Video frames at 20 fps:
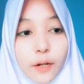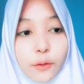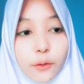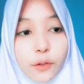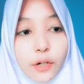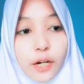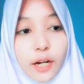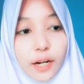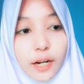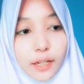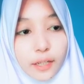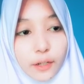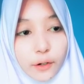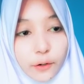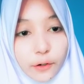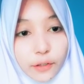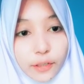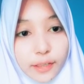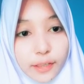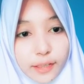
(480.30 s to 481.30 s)

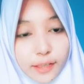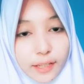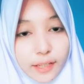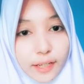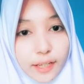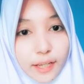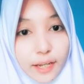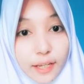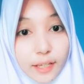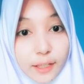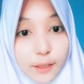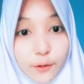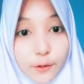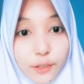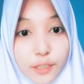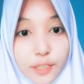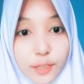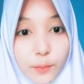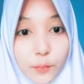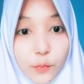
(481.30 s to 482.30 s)
eukariot yaitu
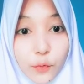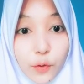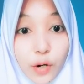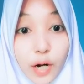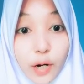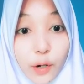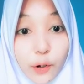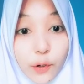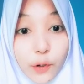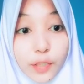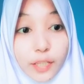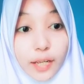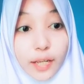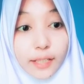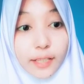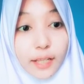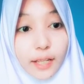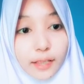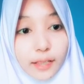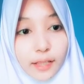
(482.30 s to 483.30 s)
sebuah kotak
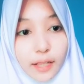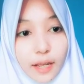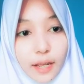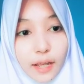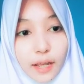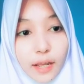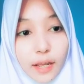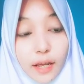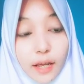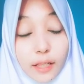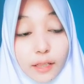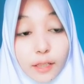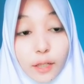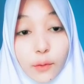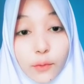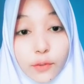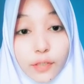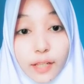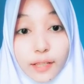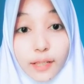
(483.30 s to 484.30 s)
tata
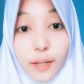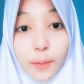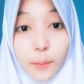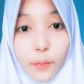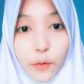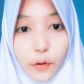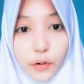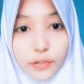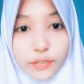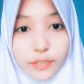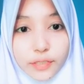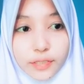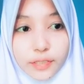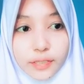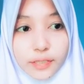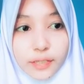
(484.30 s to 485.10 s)
atau tata box,